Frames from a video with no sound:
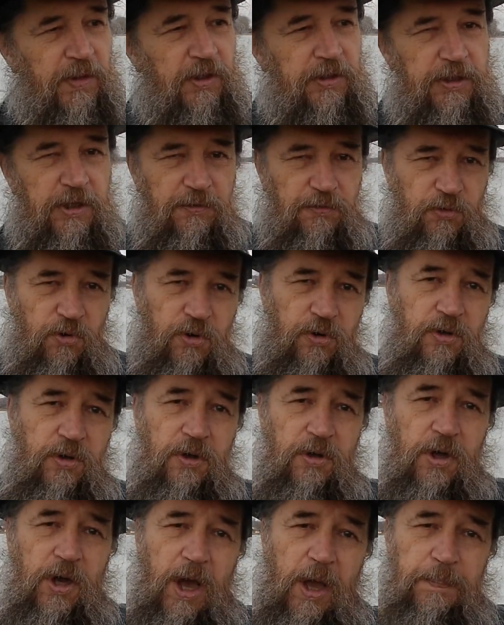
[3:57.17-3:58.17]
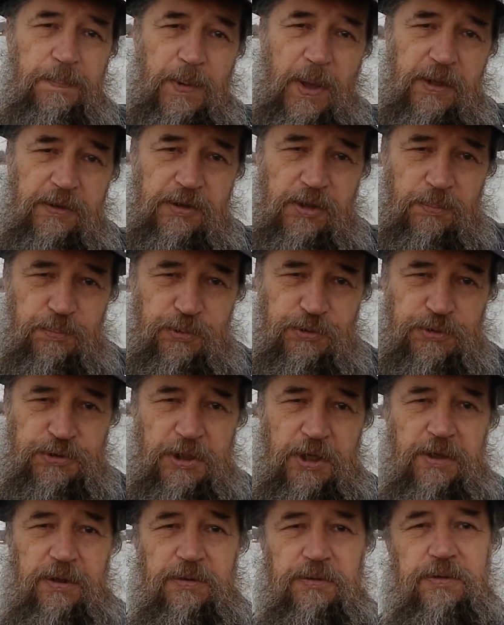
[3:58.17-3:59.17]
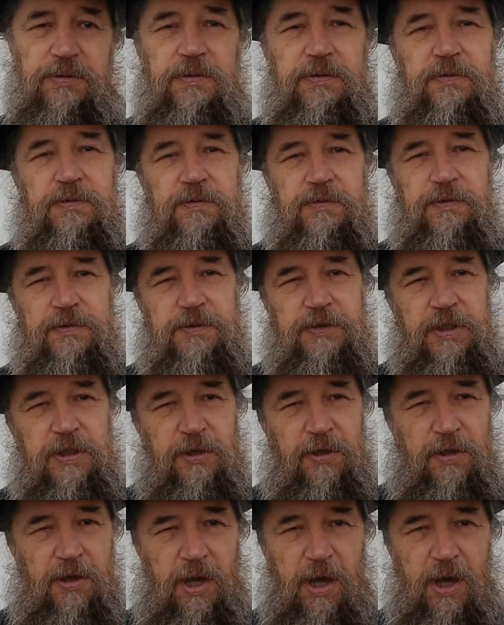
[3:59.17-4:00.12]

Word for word: его опять допускают к